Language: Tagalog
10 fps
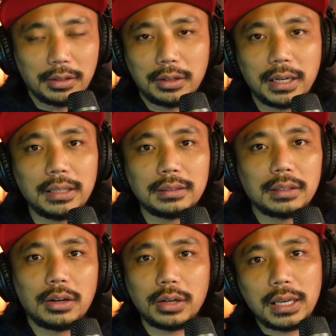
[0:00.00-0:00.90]
Alright?
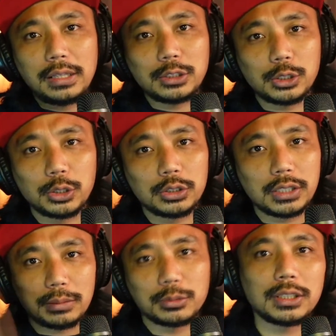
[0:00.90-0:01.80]
Okay, so
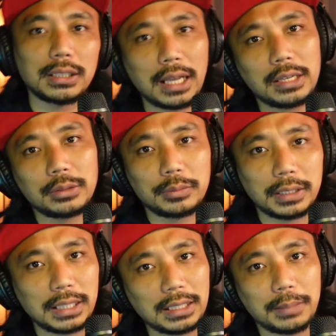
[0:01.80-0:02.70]
dyan muna tayo
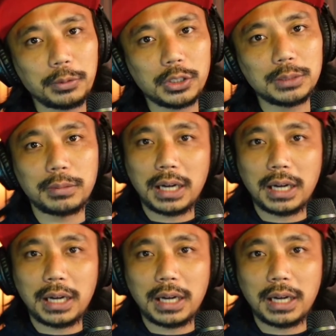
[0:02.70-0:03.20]
magtatapos.